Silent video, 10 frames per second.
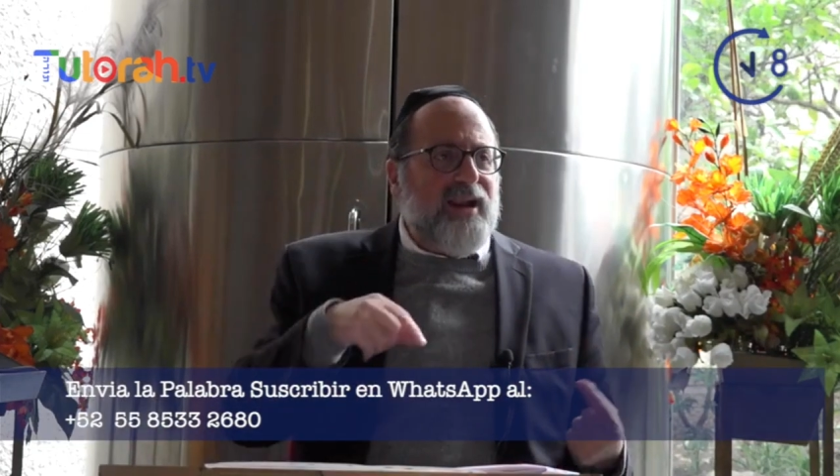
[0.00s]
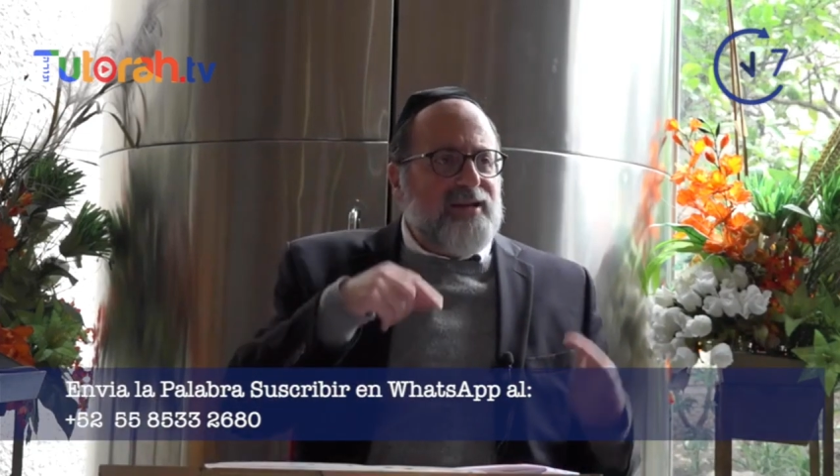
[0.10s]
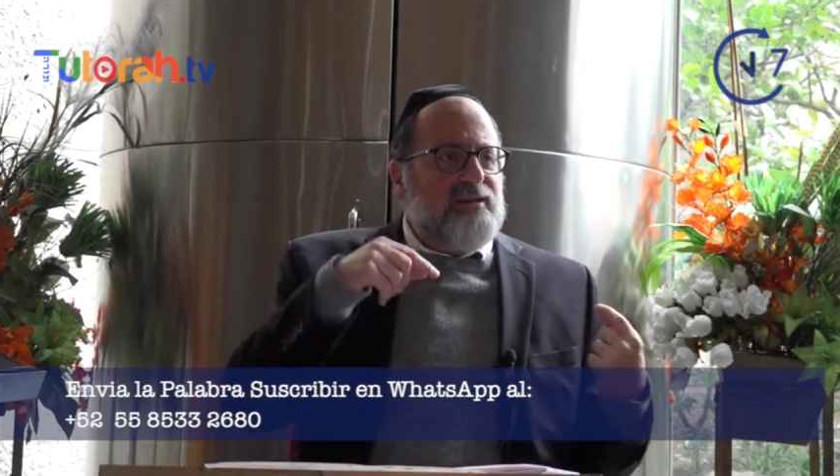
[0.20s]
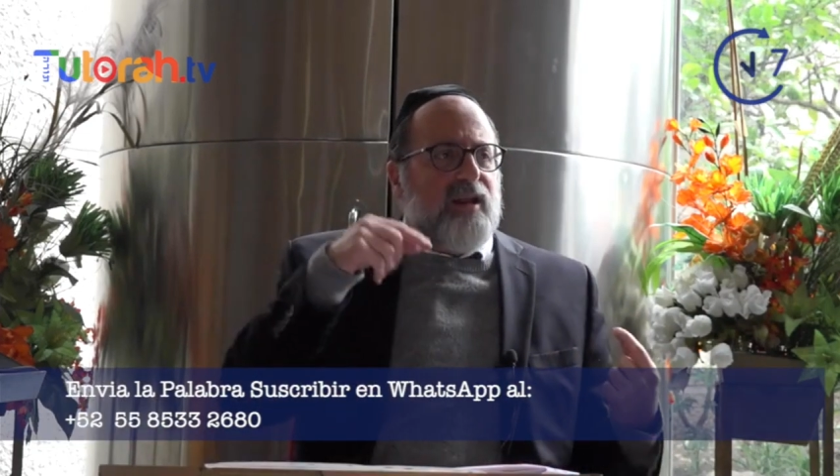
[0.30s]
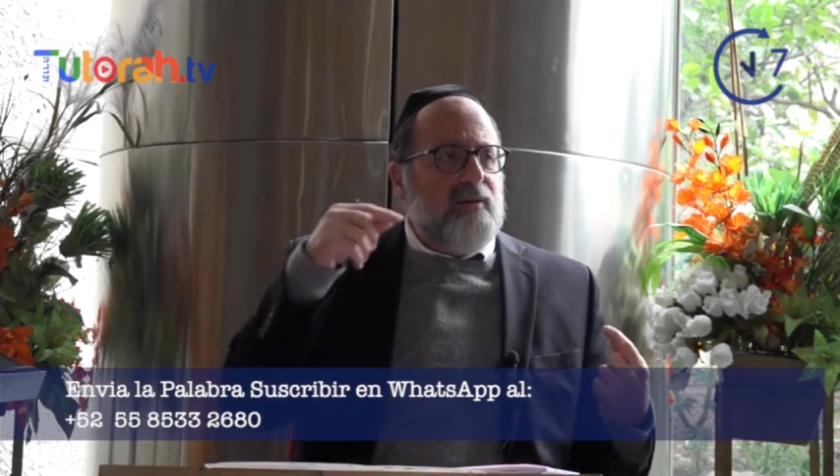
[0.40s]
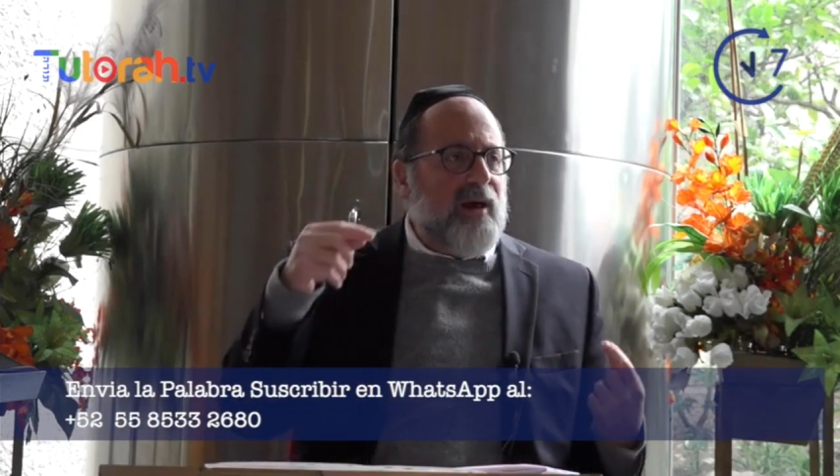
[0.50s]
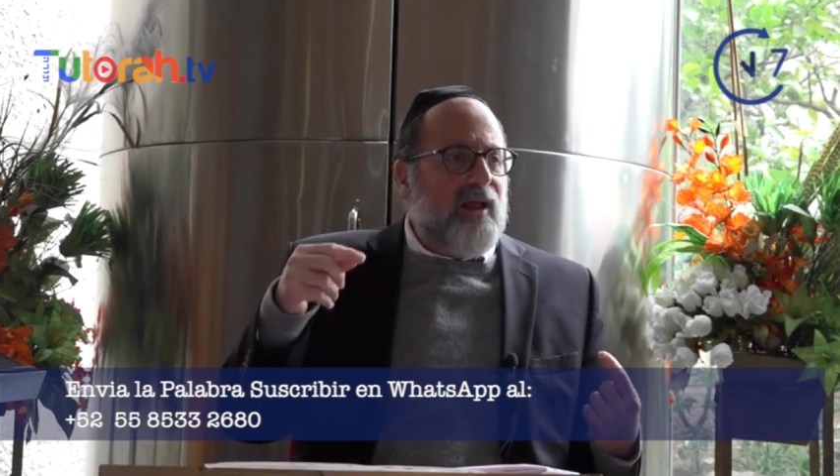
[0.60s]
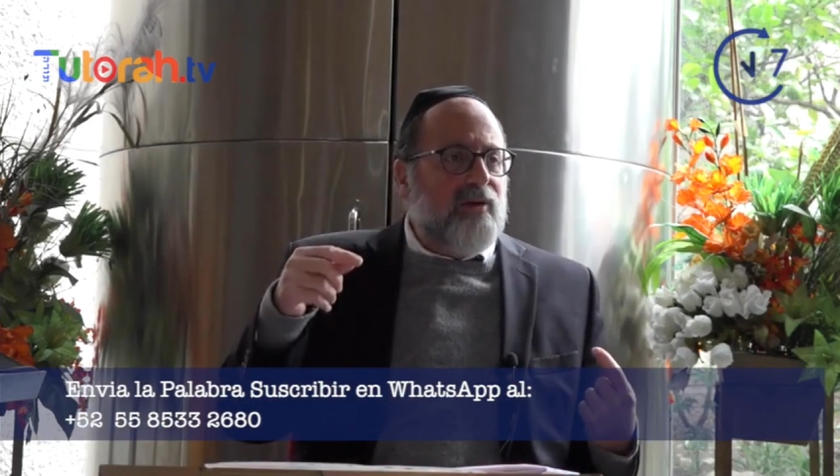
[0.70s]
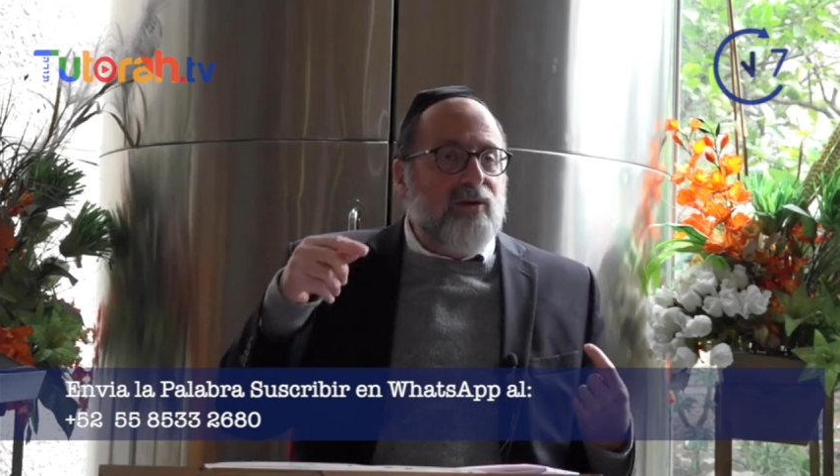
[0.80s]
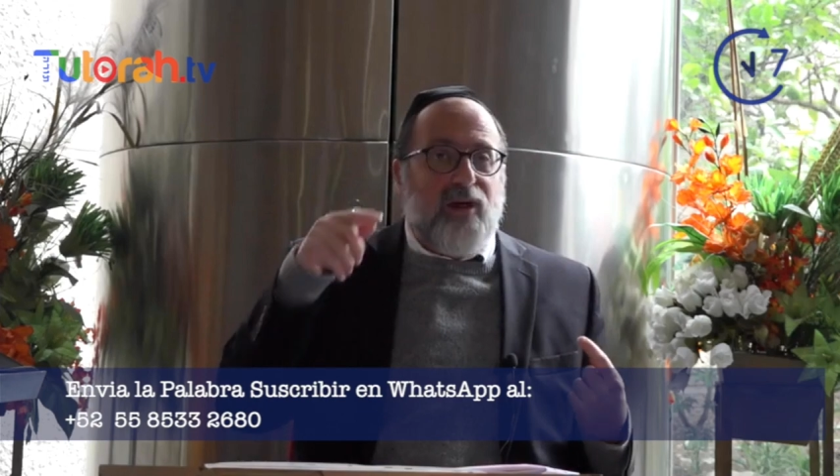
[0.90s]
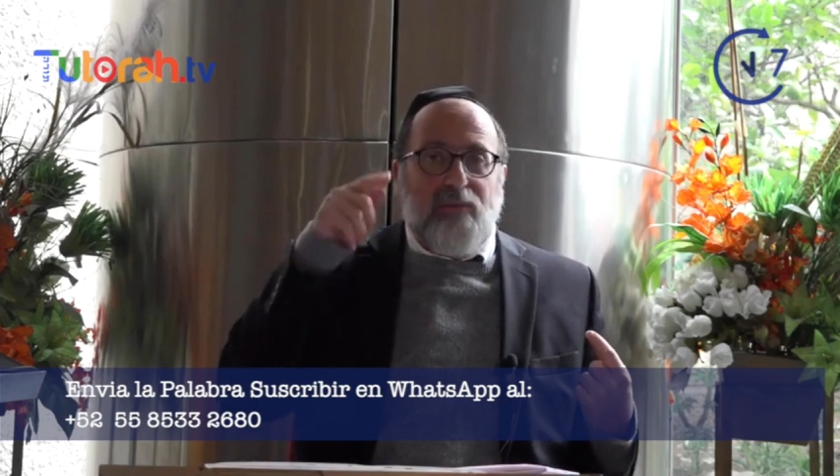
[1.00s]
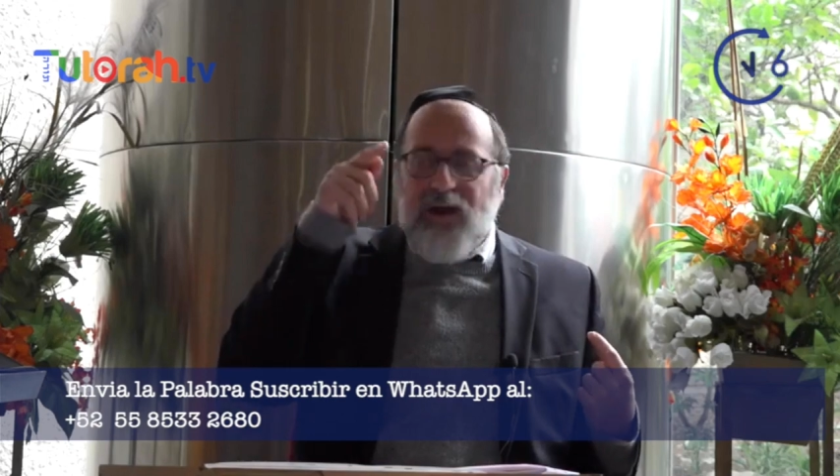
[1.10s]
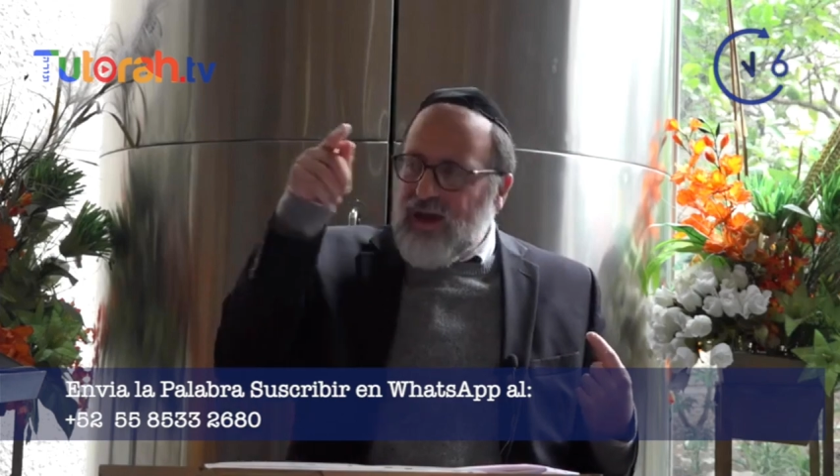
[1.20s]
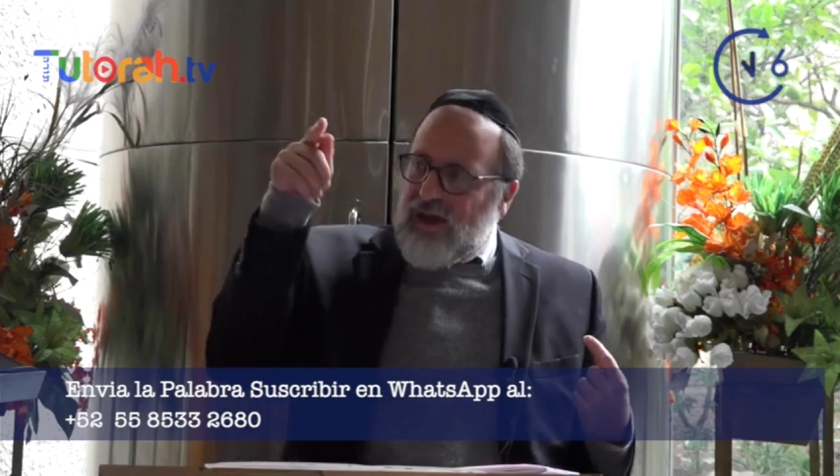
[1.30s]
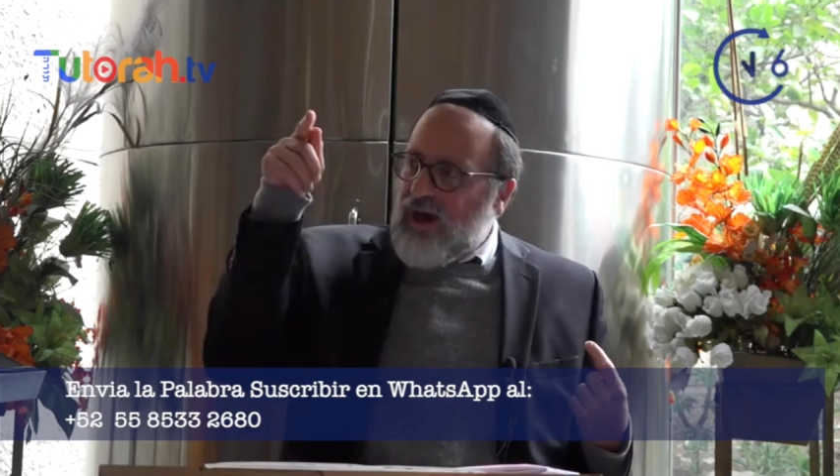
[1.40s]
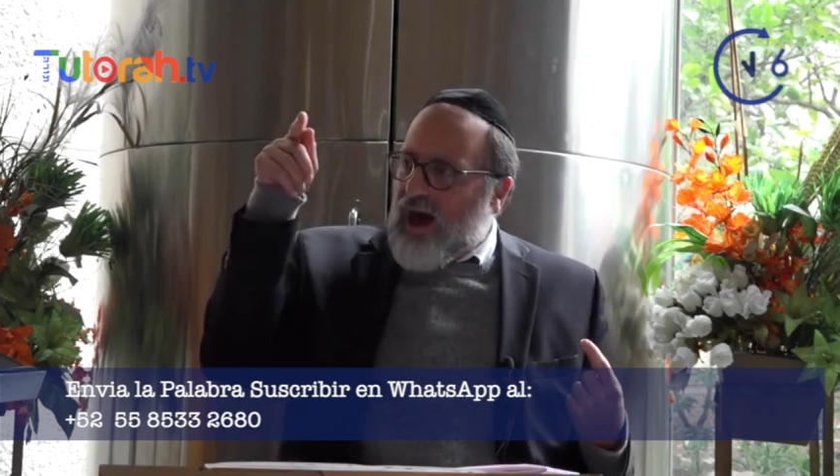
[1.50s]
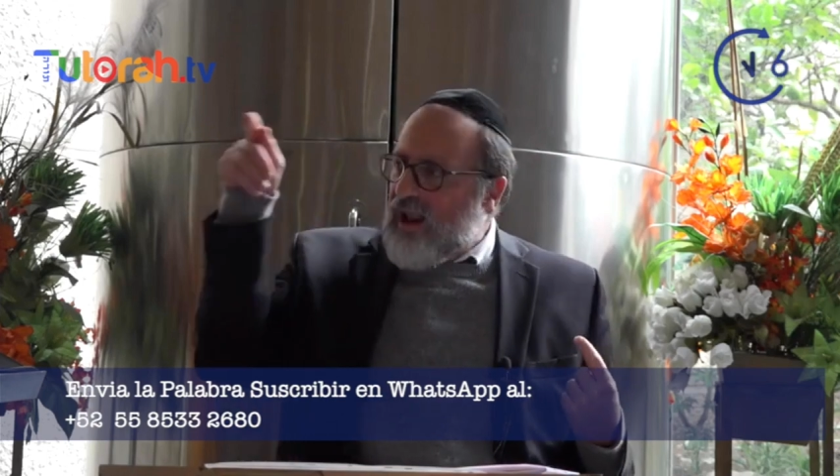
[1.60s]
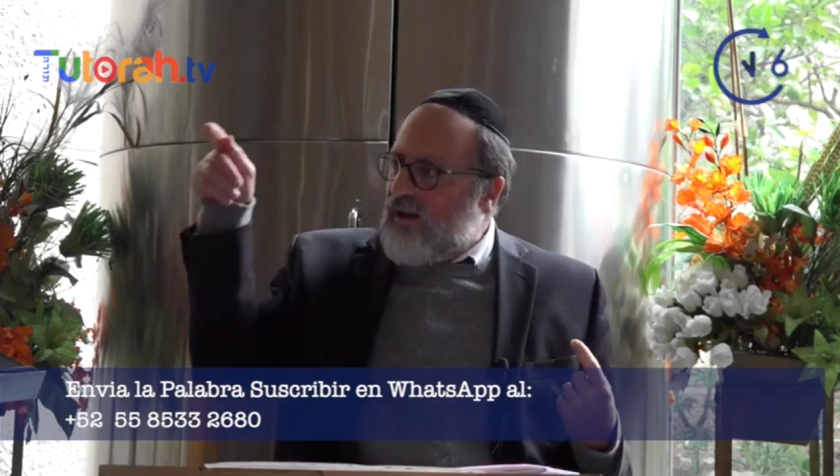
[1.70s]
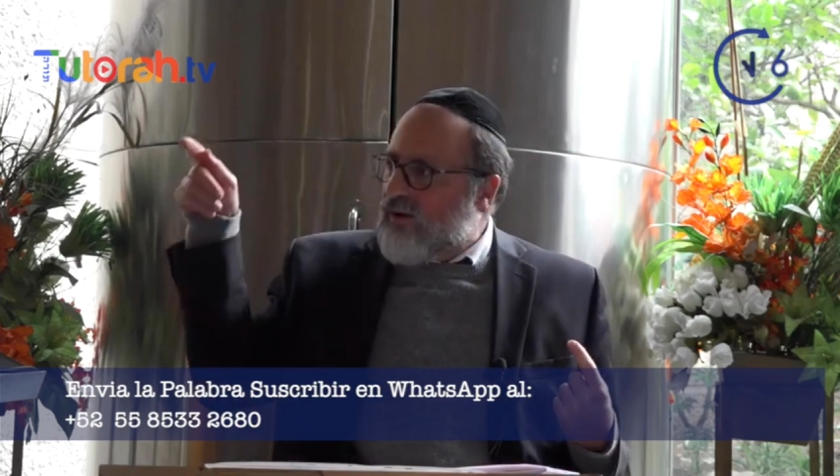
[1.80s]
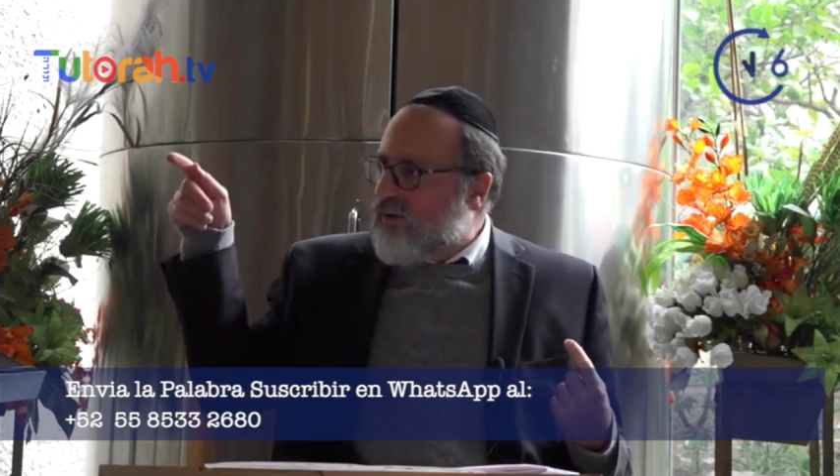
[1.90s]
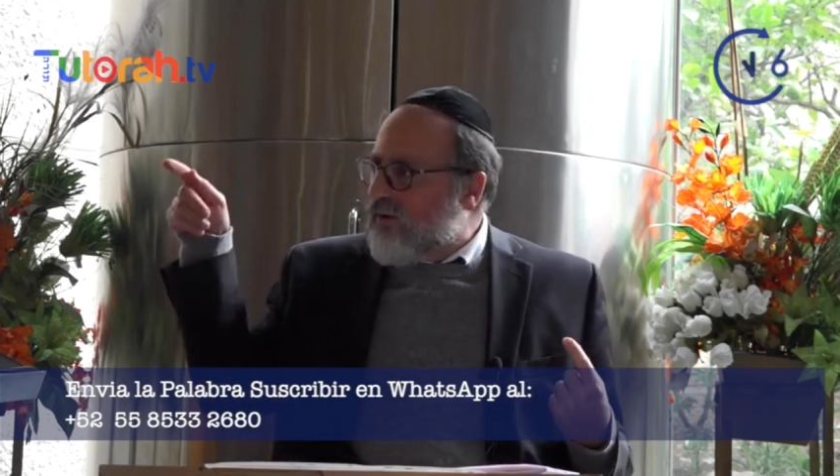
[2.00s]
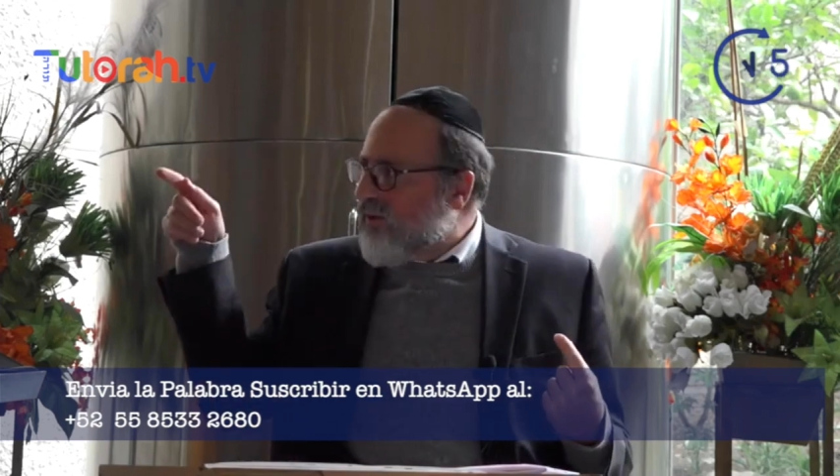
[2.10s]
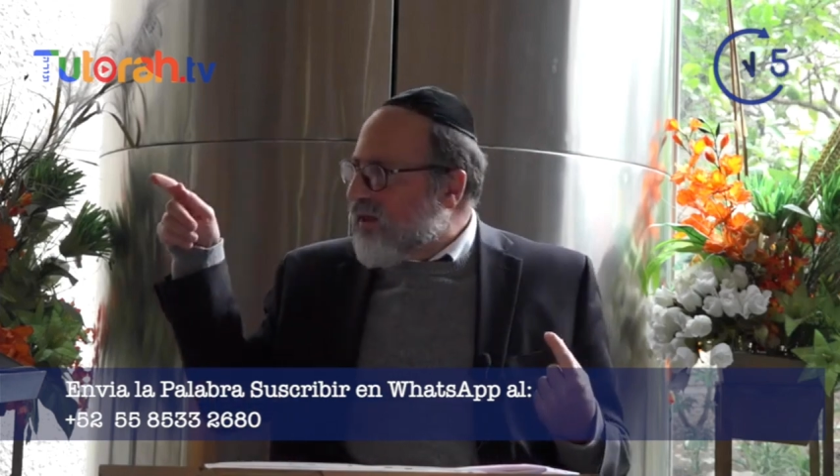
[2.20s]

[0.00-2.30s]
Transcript: ese nivel en donde ve algo